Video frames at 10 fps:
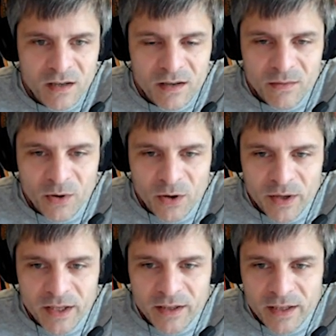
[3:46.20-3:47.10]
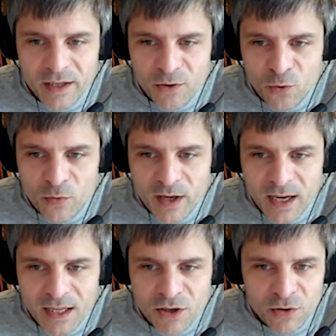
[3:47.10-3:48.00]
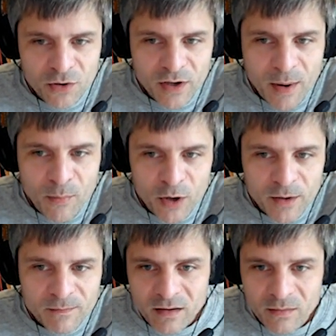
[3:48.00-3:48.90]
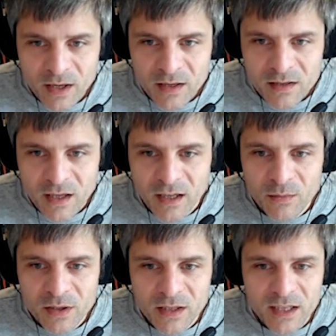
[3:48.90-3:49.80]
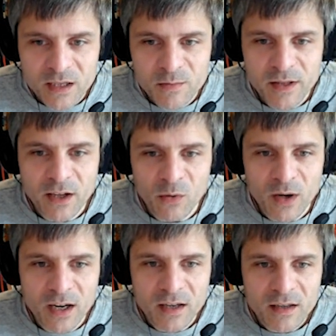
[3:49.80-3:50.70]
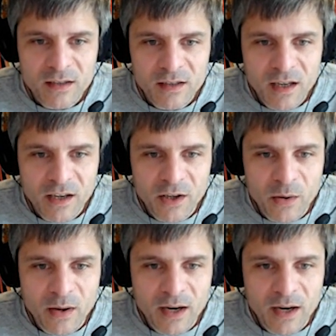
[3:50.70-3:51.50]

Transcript: Bueno, Inter, Juve, Lazio, Napoli, esta camiseta es espectacular, es la que llevaba la